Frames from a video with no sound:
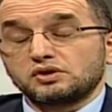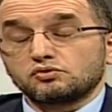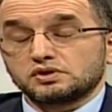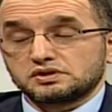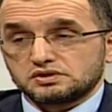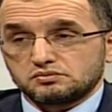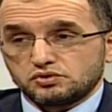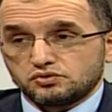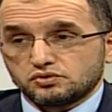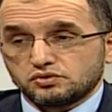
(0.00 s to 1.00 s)
yol
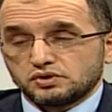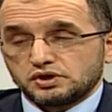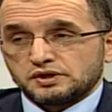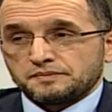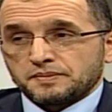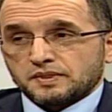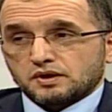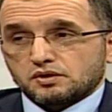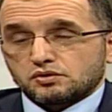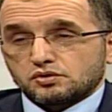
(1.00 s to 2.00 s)
açabiliyor.
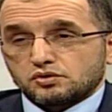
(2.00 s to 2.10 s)
Ee,